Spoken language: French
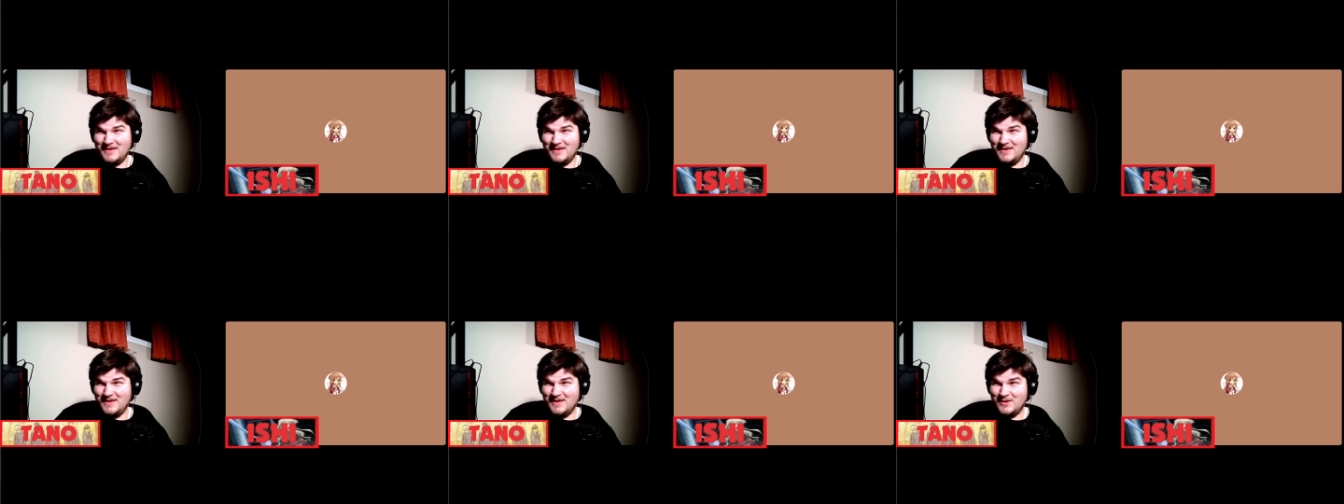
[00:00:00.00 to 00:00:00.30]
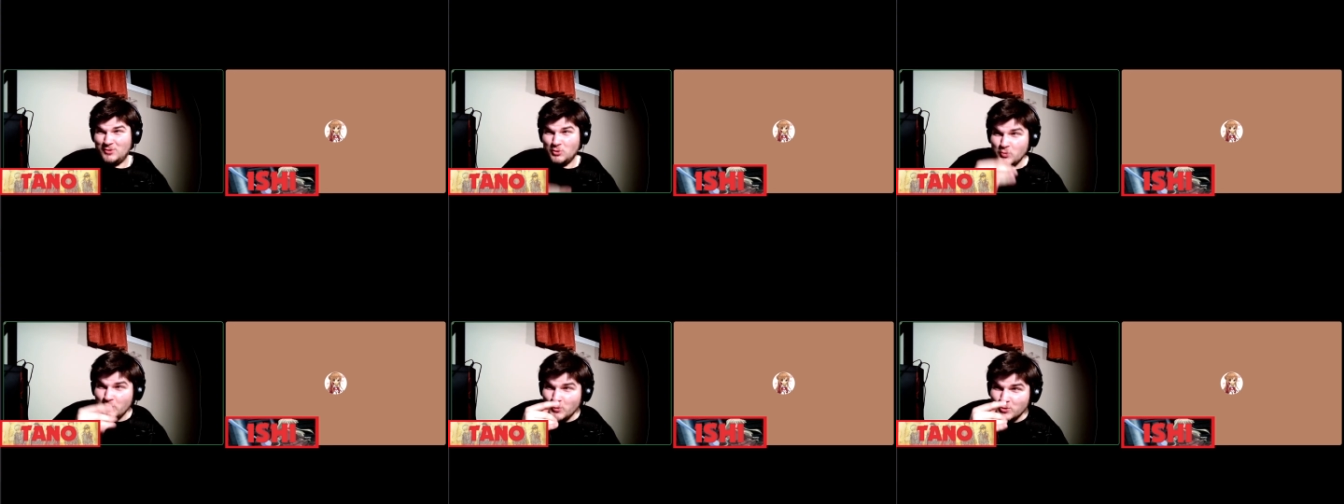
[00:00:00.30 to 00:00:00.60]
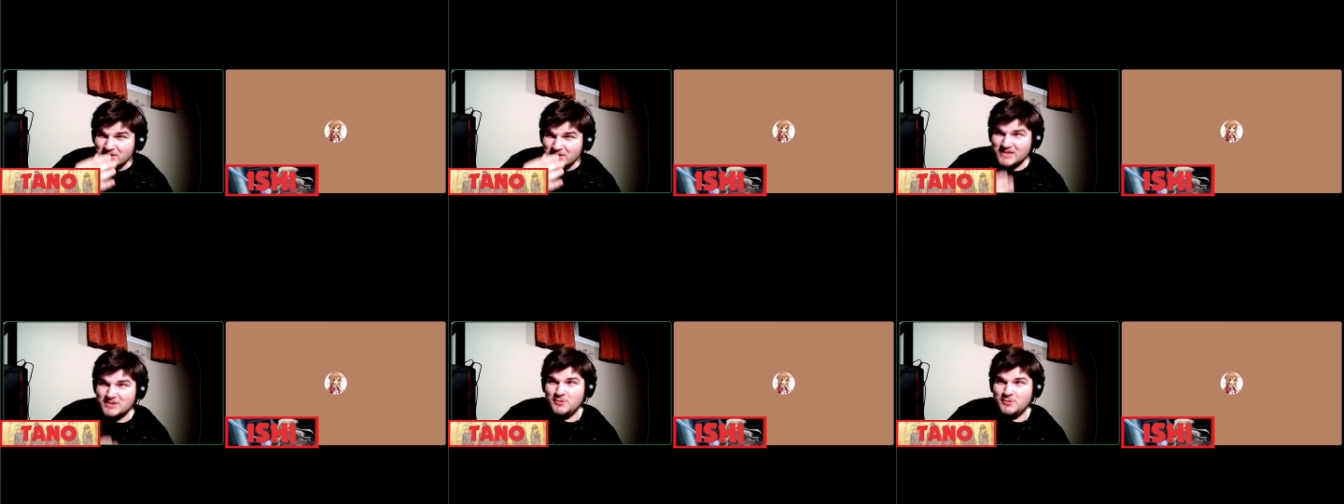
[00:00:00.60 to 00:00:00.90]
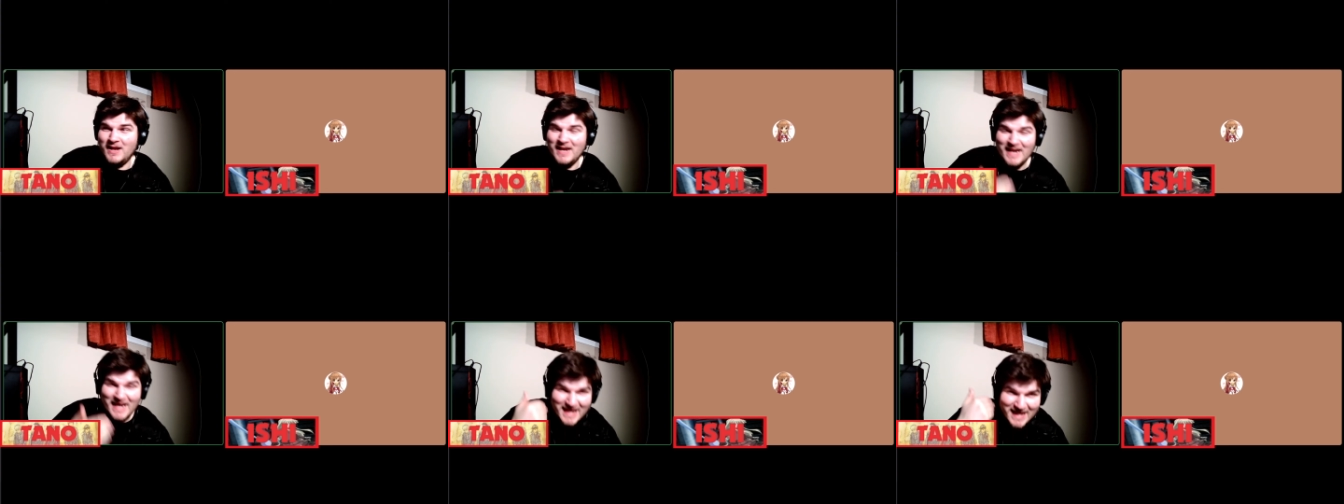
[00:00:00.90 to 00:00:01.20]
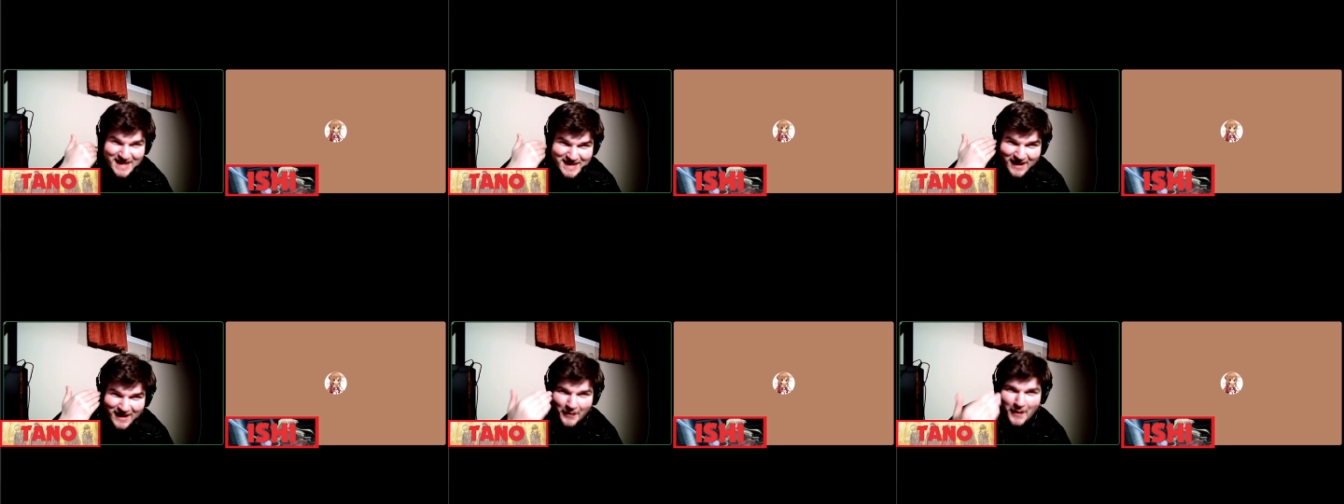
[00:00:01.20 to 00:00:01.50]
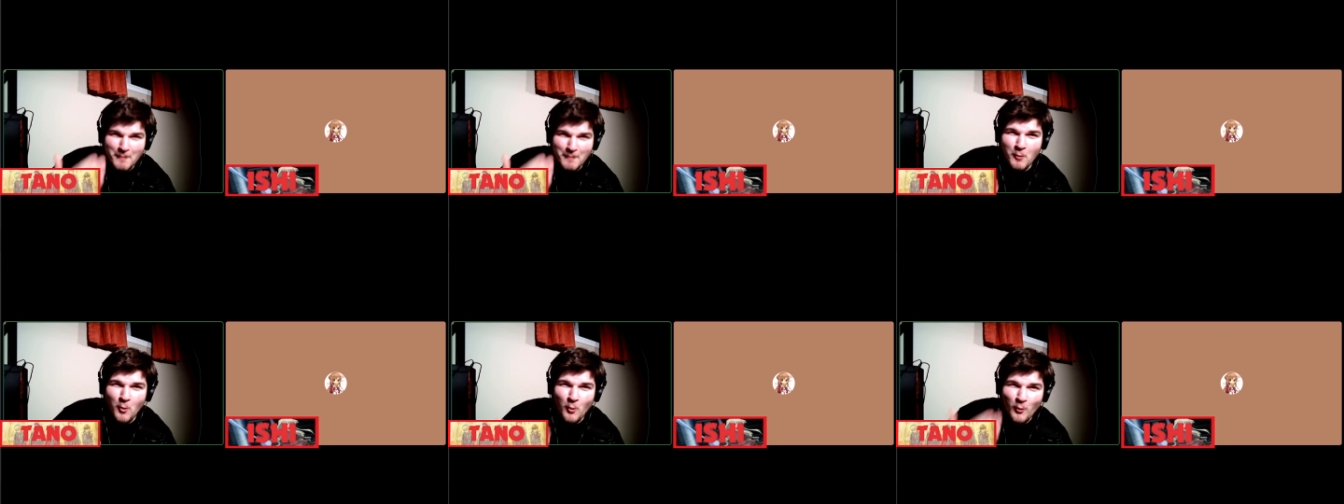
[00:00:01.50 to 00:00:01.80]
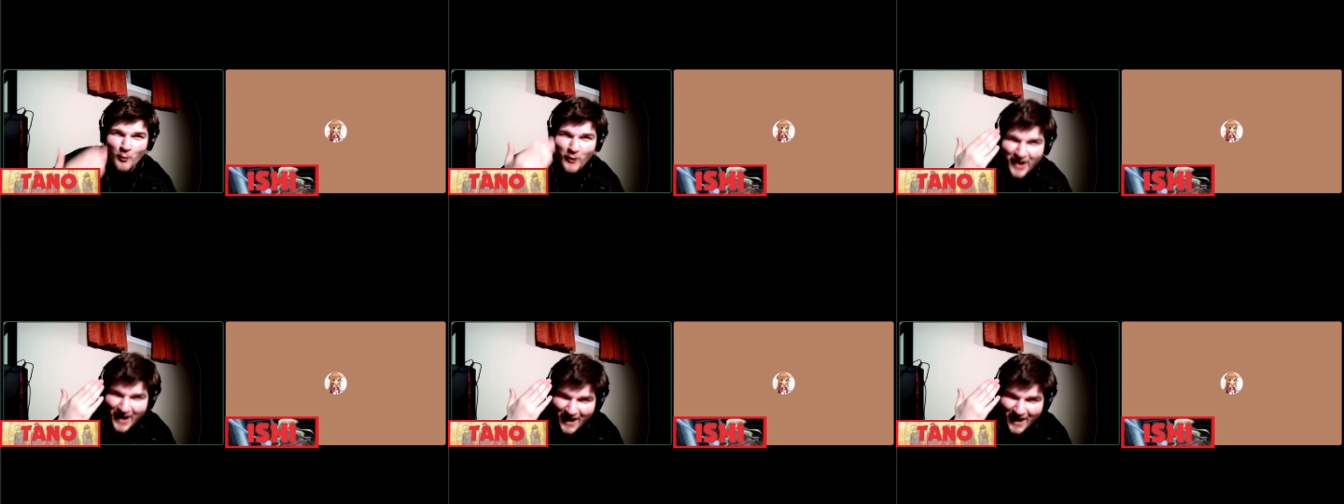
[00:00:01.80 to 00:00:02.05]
il est homosexuel et il est en amour